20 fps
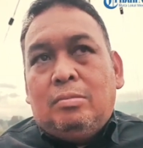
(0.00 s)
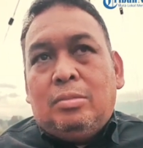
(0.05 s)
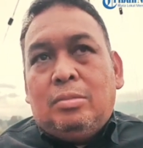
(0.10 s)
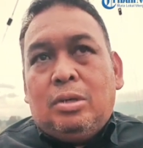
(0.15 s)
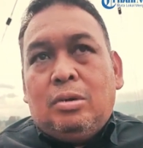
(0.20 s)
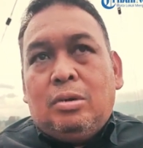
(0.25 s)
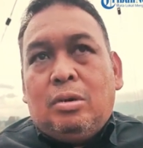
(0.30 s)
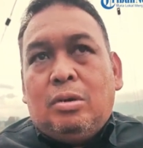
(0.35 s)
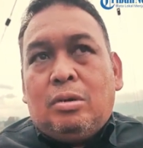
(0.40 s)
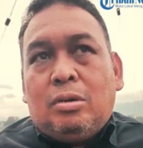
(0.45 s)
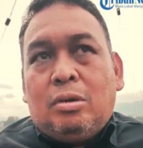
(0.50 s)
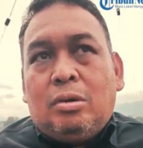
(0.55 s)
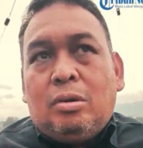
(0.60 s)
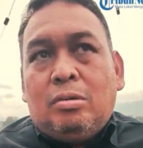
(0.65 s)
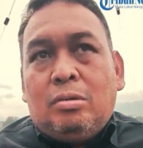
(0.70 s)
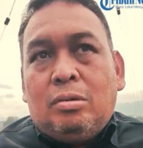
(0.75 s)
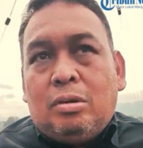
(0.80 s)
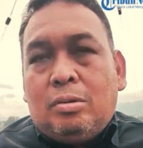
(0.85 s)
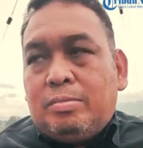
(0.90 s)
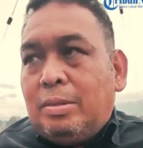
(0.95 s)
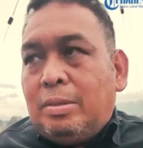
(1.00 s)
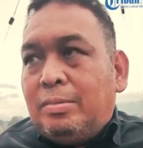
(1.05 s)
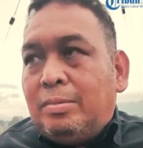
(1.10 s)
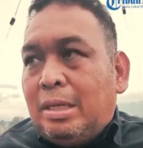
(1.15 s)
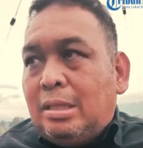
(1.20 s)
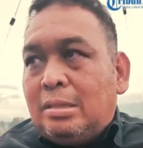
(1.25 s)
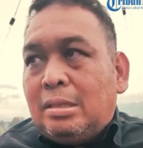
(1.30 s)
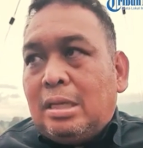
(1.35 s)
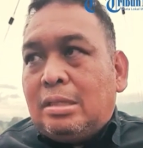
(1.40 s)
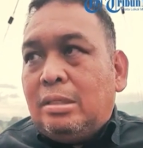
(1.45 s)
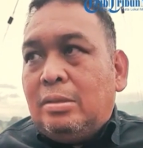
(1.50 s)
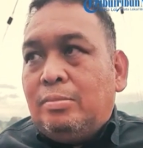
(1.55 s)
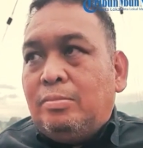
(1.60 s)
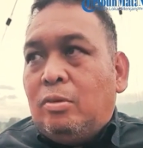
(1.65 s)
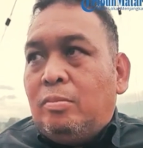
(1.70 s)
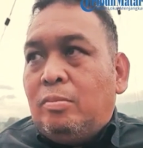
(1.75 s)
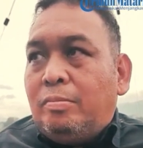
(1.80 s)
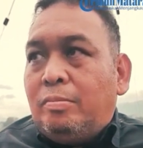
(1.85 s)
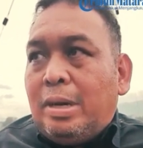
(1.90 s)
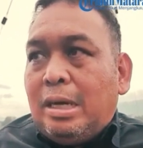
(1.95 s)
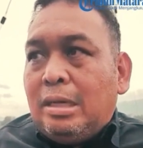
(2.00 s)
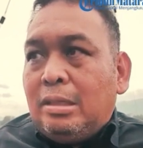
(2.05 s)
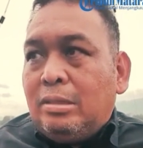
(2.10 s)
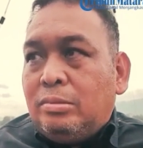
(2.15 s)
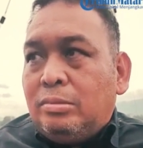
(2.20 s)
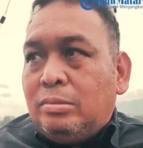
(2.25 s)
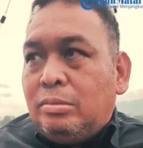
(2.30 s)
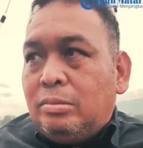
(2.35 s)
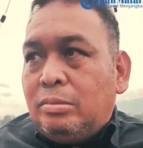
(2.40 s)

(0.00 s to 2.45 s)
mendorong optimalisasi pompa itu